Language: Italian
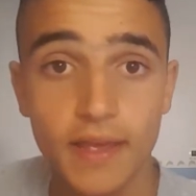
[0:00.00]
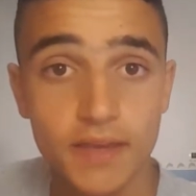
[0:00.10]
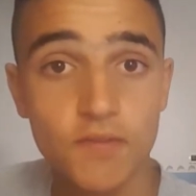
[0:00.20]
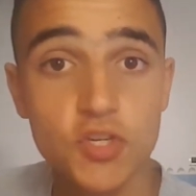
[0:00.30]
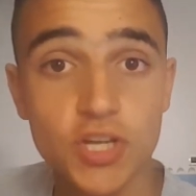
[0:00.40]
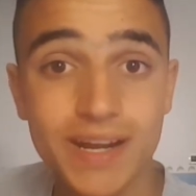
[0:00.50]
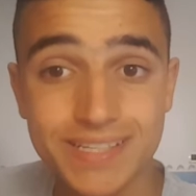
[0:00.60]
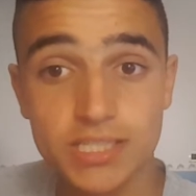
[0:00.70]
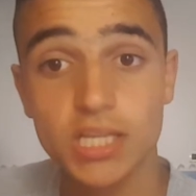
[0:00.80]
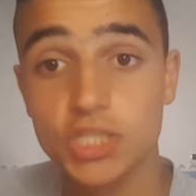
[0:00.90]
Invece
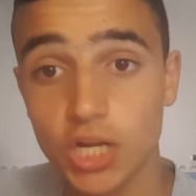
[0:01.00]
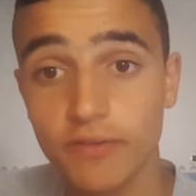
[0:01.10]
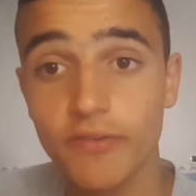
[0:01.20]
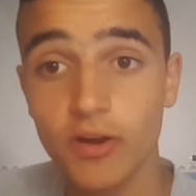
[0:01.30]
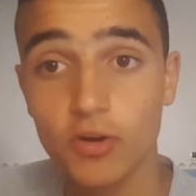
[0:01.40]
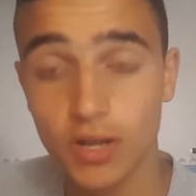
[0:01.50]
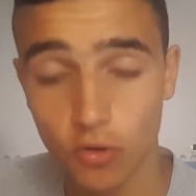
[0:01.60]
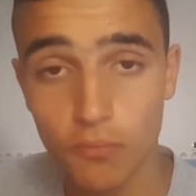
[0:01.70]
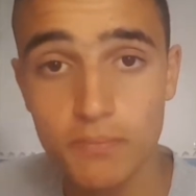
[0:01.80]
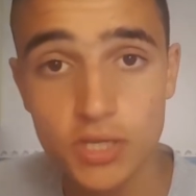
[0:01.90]
ragazzi, se ce l'aveva ancora
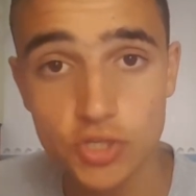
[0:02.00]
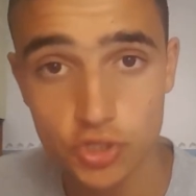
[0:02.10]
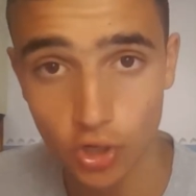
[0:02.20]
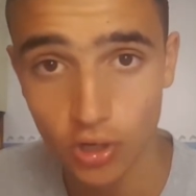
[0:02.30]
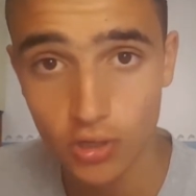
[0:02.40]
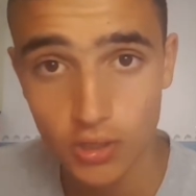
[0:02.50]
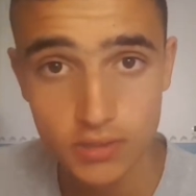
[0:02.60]
commesso,